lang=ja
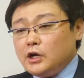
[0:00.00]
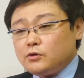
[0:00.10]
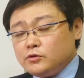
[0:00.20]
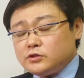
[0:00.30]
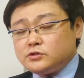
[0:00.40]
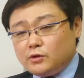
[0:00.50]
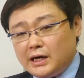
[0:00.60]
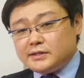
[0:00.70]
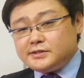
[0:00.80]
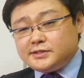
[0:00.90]
この人
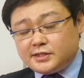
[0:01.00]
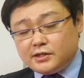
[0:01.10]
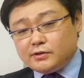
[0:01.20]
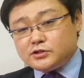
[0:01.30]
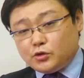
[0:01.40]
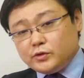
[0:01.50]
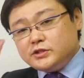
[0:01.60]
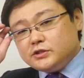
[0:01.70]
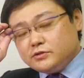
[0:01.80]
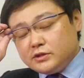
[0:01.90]
は知性は超
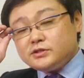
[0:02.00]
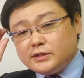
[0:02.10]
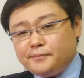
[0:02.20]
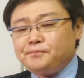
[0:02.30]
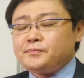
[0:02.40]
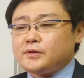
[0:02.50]
一流ですね。